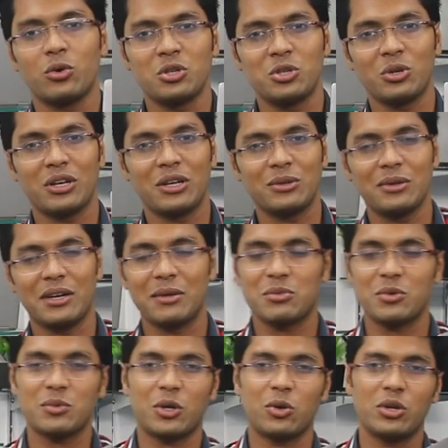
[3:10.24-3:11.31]
কন্ডিশনে কিন্তু
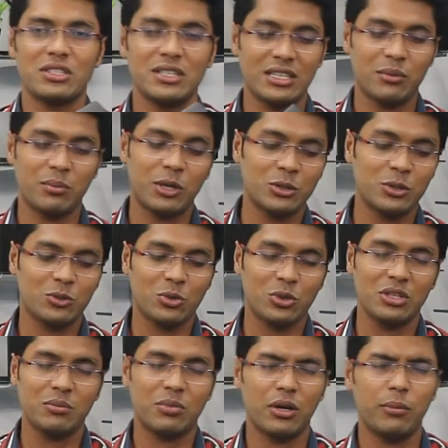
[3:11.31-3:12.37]
ল্যাপটপটা রয়েছে এটা পারচেস
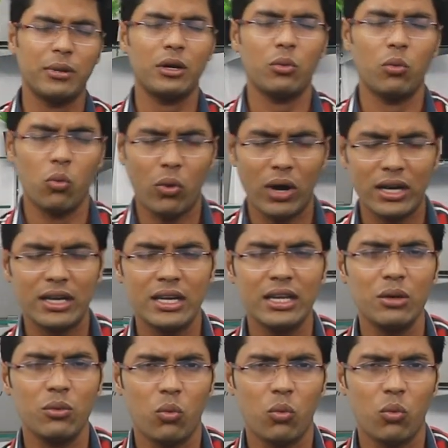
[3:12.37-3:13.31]
করতে পারবেন ওয়ানলি